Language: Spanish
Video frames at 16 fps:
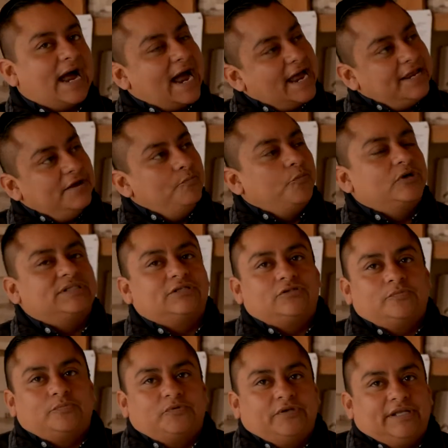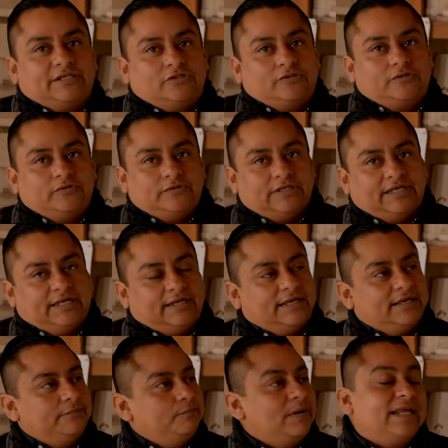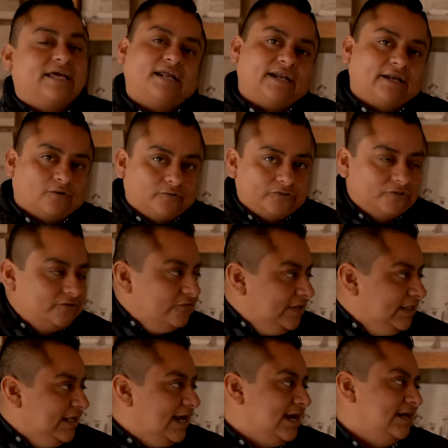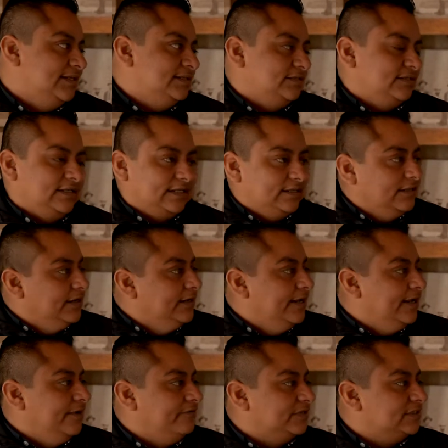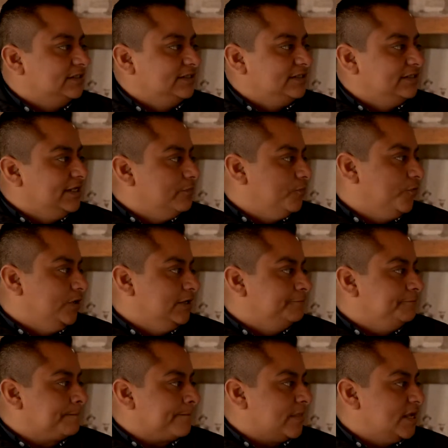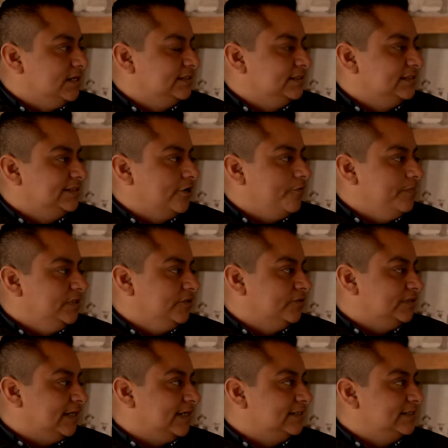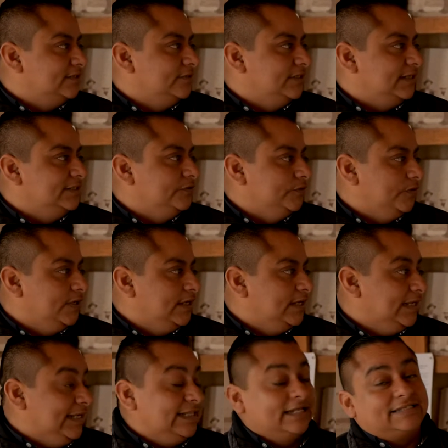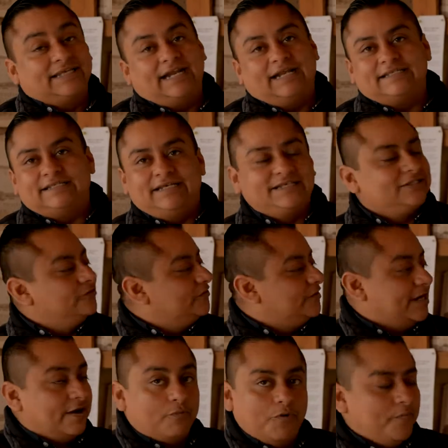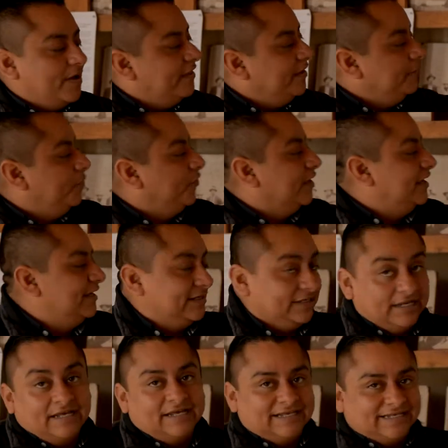hay un puerto a tu proyecto eh, que implica recursos federales. Ya tiene bastante tiempo el, licenciado Mendoza gestionando. Y de ser así, esto sería muy padre porque,